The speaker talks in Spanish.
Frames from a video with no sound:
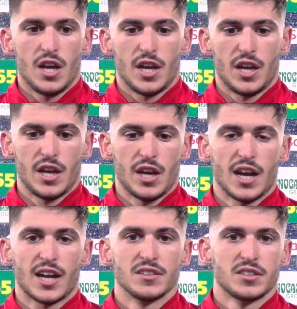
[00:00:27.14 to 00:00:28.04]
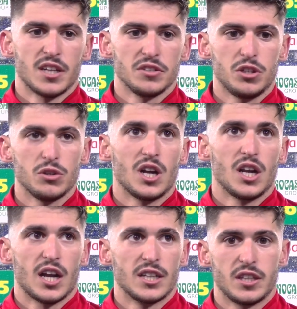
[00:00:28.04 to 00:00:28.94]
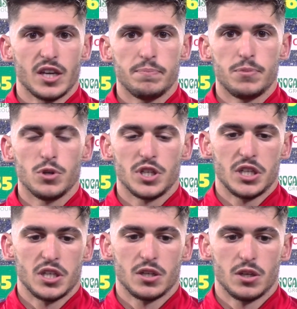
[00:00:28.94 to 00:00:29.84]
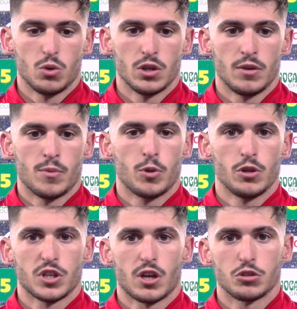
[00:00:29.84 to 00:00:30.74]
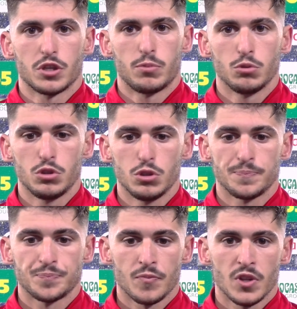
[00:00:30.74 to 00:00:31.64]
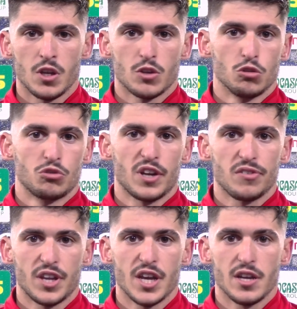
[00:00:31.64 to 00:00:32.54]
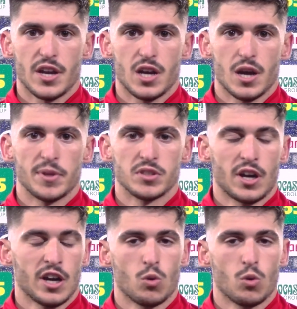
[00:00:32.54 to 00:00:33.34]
eh, al cansancio, al, tiempo y, bueno, hemos podido sacar los tres puntos. Son 13 ya y ahora a pensar en el